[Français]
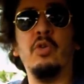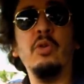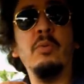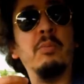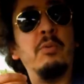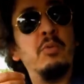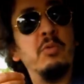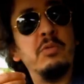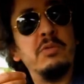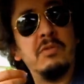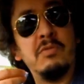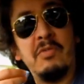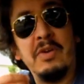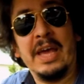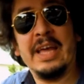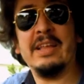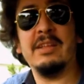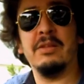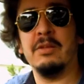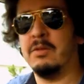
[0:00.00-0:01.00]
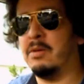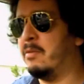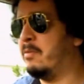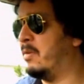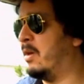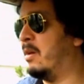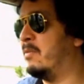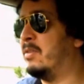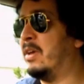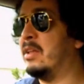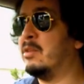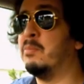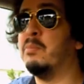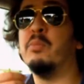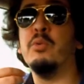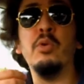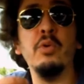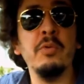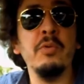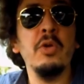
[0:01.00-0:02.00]
blouse verte, euh, enfin verte
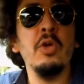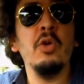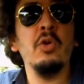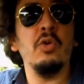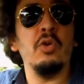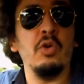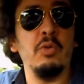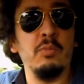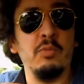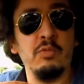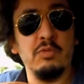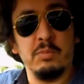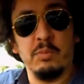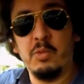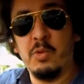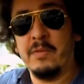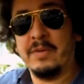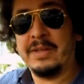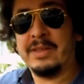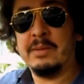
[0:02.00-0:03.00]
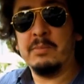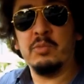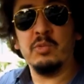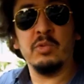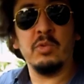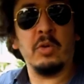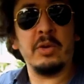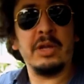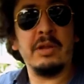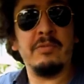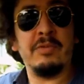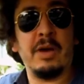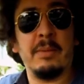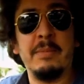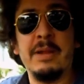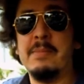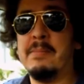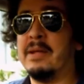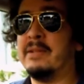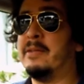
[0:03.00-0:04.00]
bleue, une blouse bleue avec des boutons qu'il
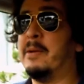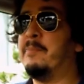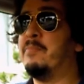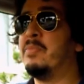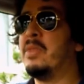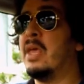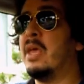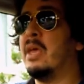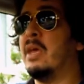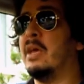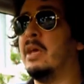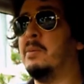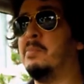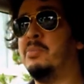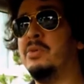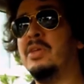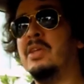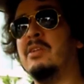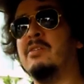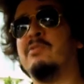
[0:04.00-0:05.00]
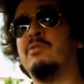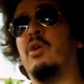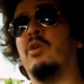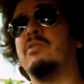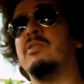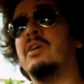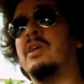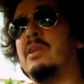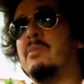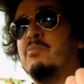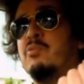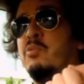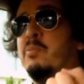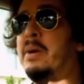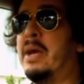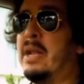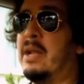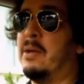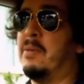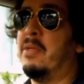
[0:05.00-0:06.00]
fermait le matin. Et puis il sortait les
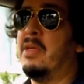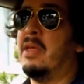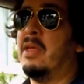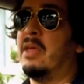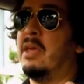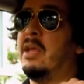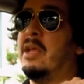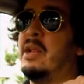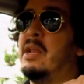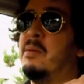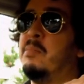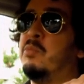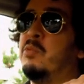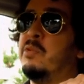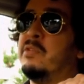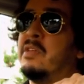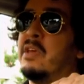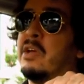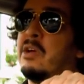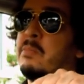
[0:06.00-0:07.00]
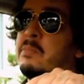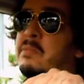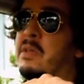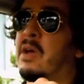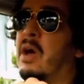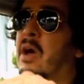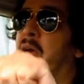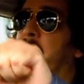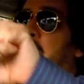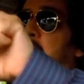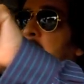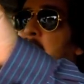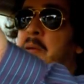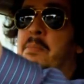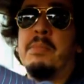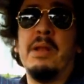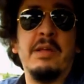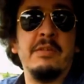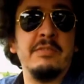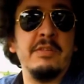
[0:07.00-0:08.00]
poubelles et il les poussait comme ça et il
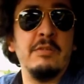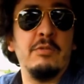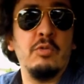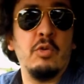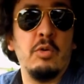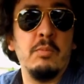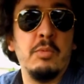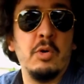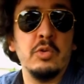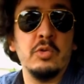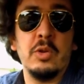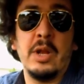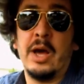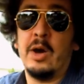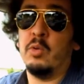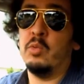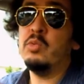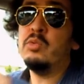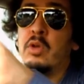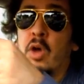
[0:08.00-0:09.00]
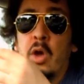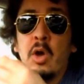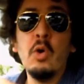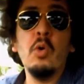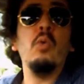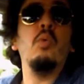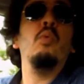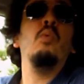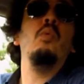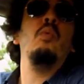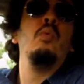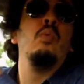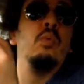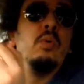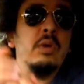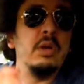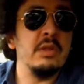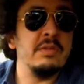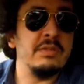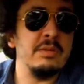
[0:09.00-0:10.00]
les plaçait sur le bord de la route où
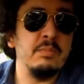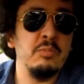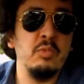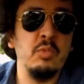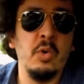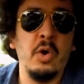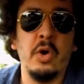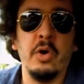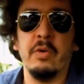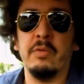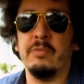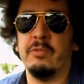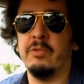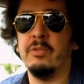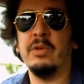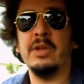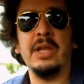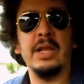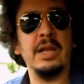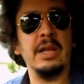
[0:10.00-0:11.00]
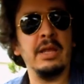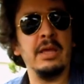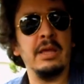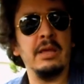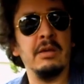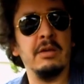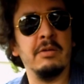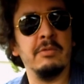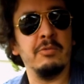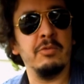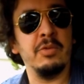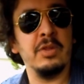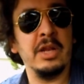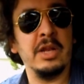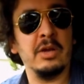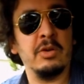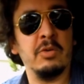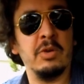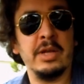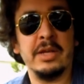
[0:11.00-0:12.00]
les éboueurs venaient les, euh,
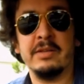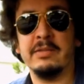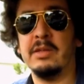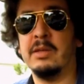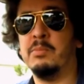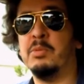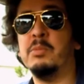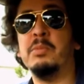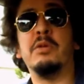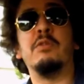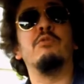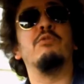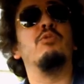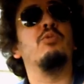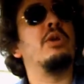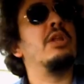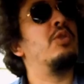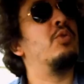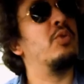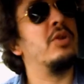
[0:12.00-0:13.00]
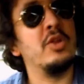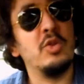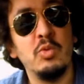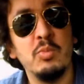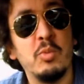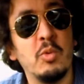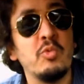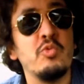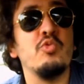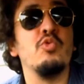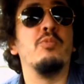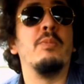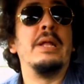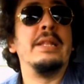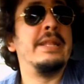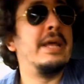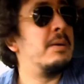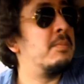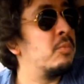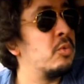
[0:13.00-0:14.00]
venaient les collecter. Et puis bien sûr, il donnait du bonjour
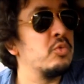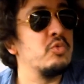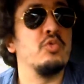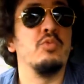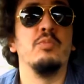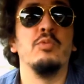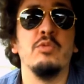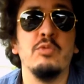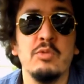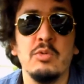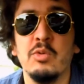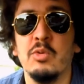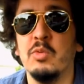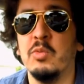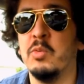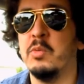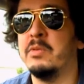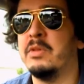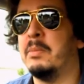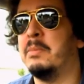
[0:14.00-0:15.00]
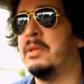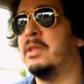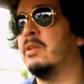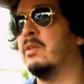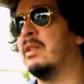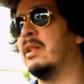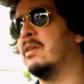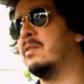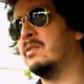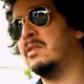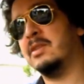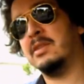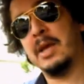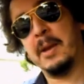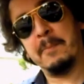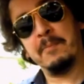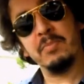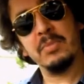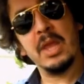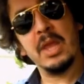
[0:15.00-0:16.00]
madame, bonjour monsieur aux habitants de la cité.